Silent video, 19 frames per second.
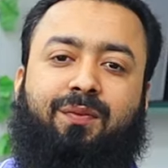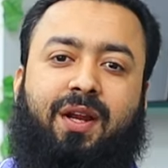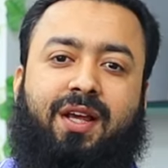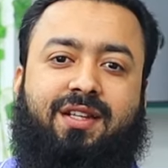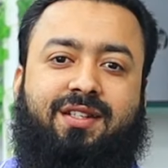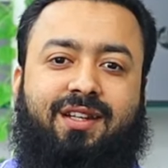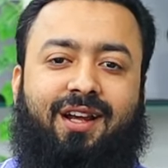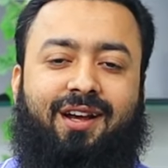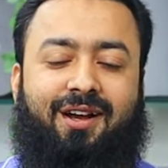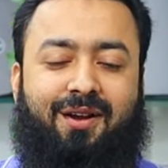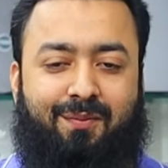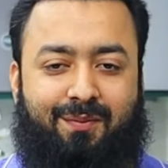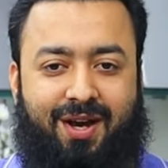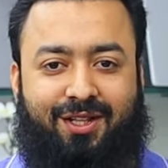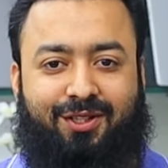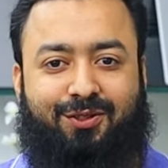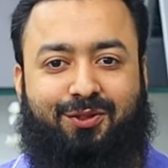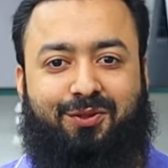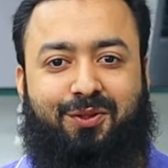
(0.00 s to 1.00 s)
যে প্রাইসটা
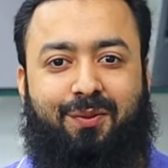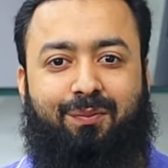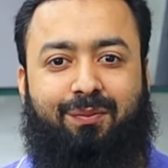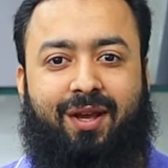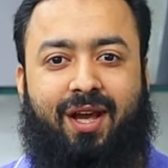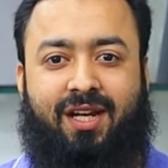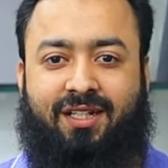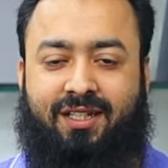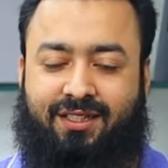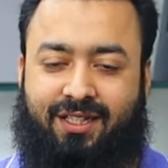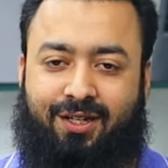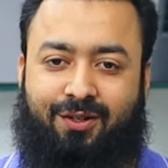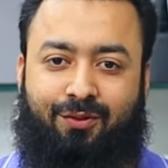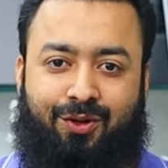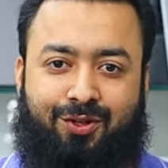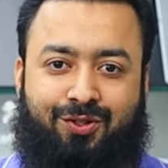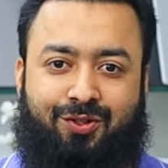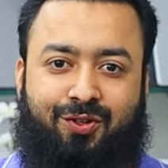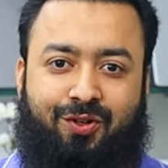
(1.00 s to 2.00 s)
মাত্র বিয়াল্লিশ হাজার
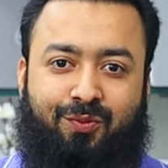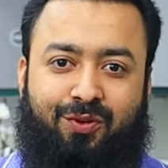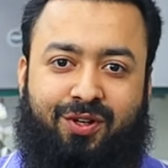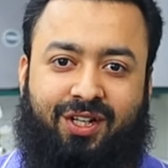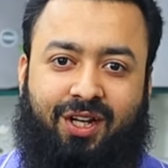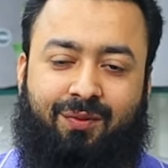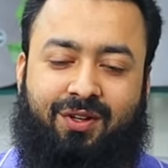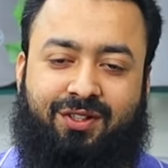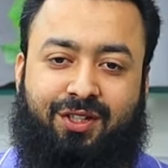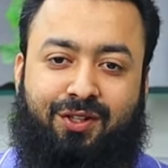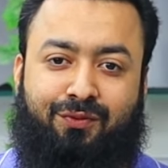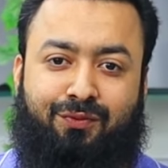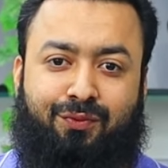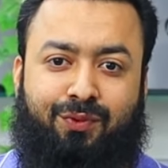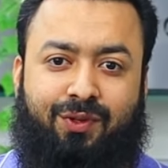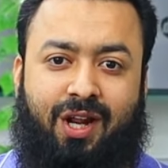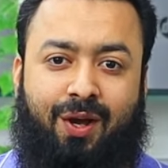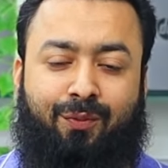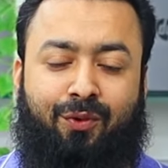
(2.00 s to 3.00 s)
নয়শো নব্বই টাকা পাচ্ছেন
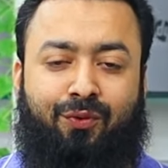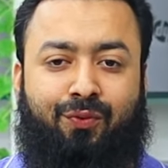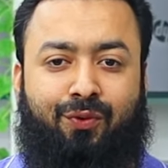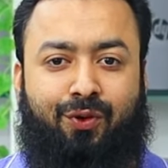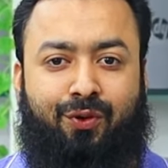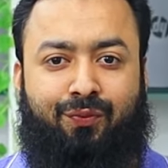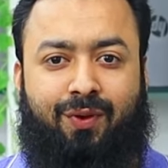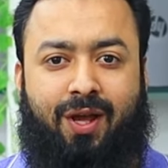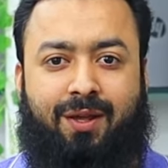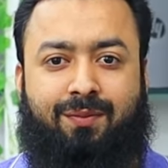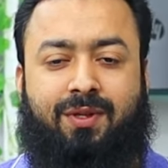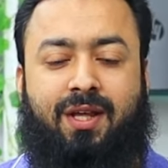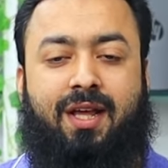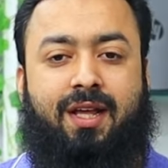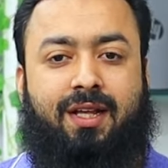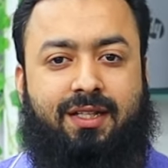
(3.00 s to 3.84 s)
ডাবল ফোর ফাইভ